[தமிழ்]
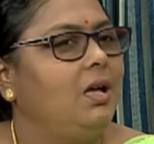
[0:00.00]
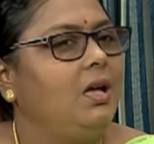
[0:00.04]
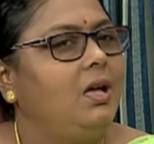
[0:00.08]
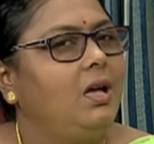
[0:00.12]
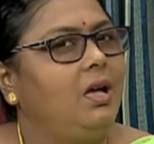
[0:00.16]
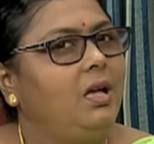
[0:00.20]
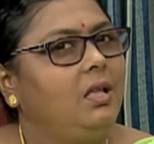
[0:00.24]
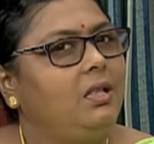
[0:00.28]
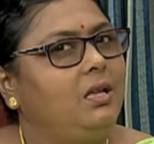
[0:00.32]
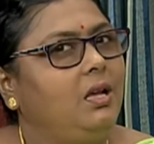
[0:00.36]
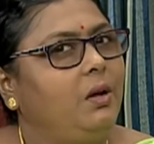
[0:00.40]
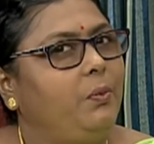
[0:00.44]

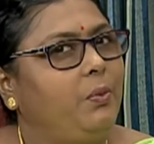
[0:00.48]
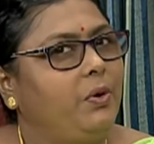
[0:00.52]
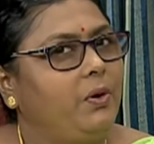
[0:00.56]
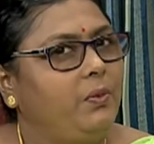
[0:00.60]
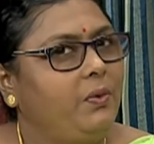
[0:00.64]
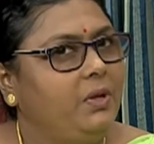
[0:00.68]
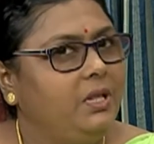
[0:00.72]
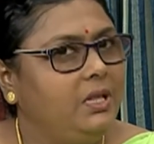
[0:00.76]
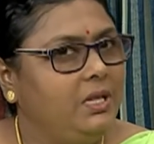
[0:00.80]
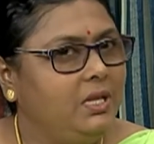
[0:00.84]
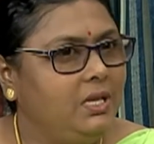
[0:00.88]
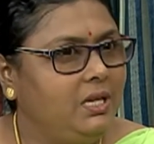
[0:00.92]

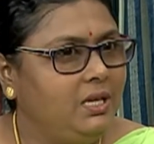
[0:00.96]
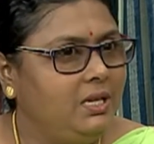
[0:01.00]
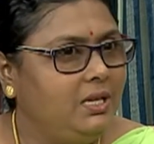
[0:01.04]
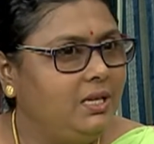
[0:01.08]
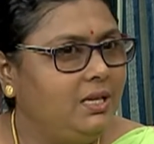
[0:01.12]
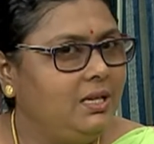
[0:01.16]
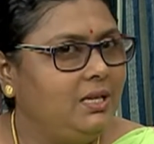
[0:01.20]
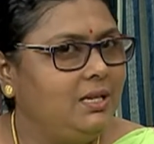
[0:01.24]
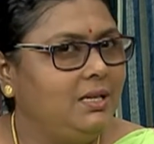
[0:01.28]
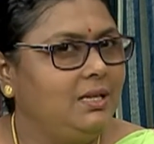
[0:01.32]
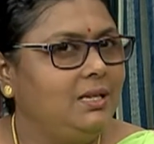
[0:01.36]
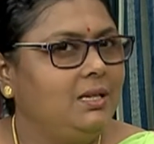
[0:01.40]
அதுக்கப்புறம் வந்து
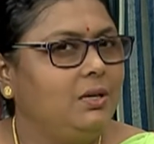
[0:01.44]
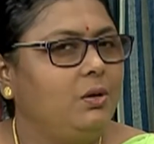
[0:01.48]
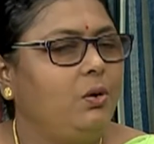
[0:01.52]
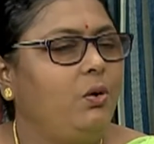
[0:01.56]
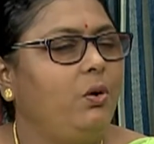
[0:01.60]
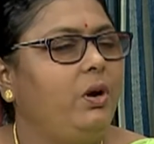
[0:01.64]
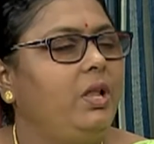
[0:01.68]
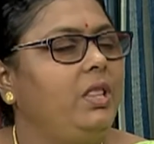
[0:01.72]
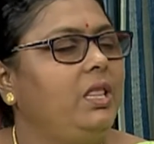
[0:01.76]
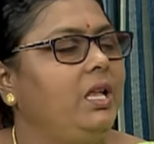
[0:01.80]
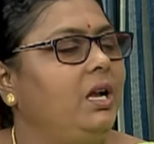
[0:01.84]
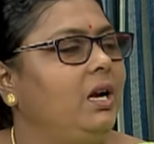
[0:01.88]

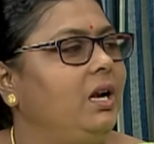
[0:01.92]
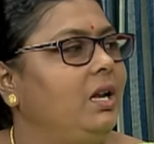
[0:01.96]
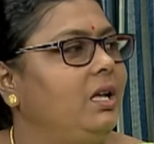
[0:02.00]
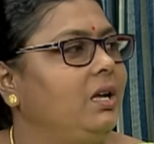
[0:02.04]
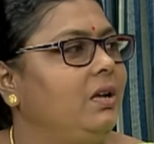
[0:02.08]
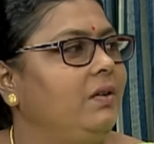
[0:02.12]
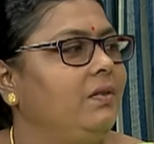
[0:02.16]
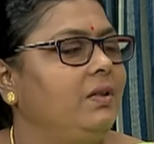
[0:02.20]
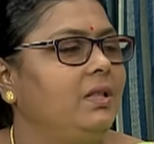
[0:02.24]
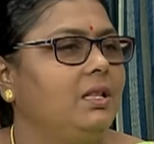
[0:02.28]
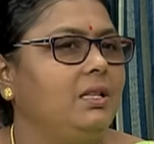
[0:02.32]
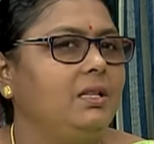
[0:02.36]

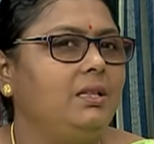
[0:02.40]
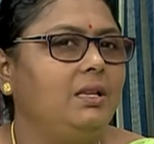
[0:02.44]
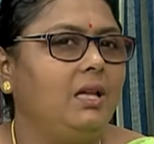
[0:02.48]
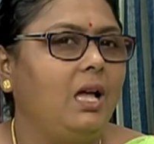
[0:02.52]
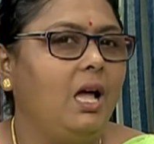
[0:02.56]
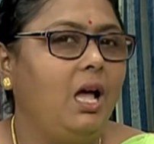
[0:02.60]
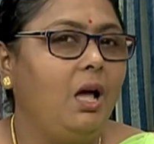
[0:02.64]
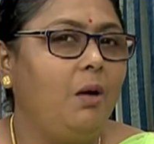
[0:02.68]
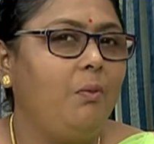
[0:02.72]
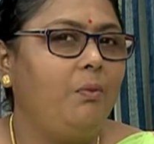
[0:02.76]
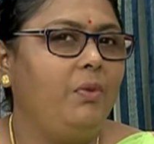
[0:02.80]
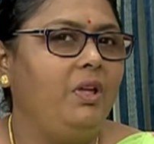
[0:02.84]
குழந்தைங்களுக்கு வந்து
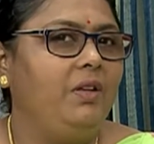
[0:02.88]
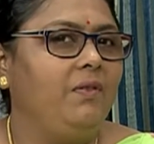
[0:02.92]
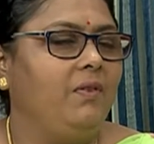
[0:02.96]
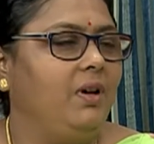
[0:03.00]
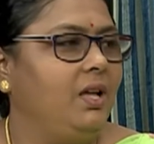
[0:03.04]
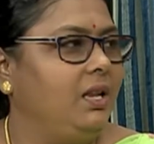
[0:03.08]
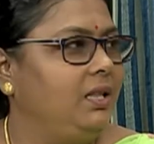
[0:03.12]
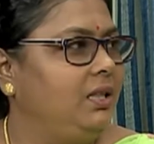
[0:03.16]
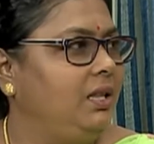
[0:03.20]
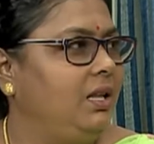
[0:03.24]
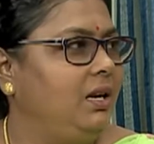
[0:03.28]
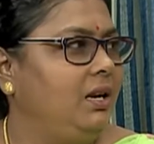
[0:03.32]
அம்மை
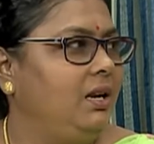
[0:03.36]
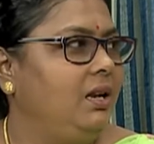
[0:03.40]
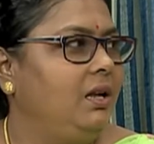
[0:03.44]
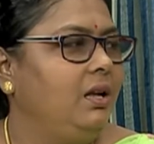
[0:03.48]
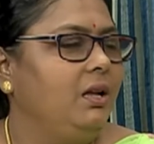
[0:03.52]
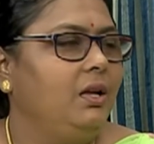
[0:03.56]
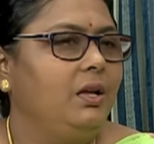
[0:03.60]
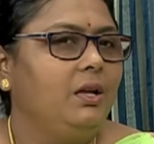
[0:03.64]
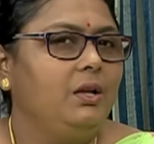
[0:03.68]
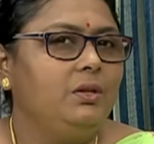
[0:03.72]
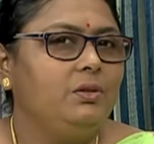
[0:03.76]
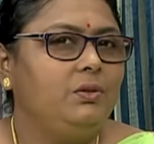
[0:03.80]
வார்த்தல்
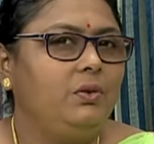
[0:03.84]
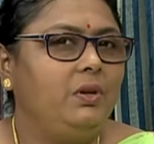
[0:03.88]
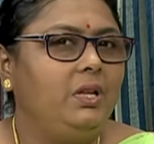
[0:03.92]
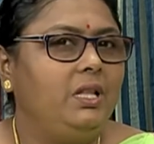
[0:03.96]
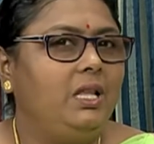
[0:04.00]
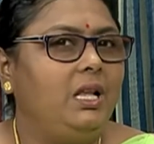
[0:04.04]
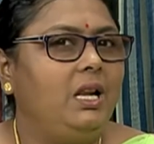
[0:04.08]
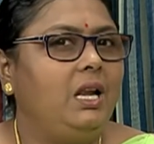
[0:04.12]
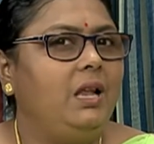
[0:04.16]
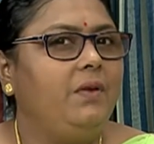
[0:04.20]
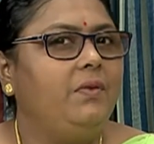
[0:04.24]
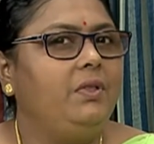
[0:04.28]
ஸோ
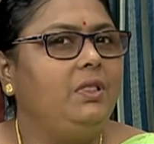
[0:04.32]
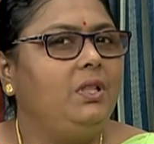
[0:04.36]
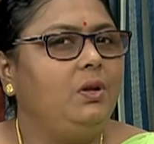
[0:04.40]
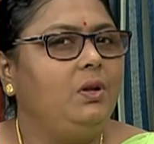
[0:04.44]
இதெல்லாம் வந்து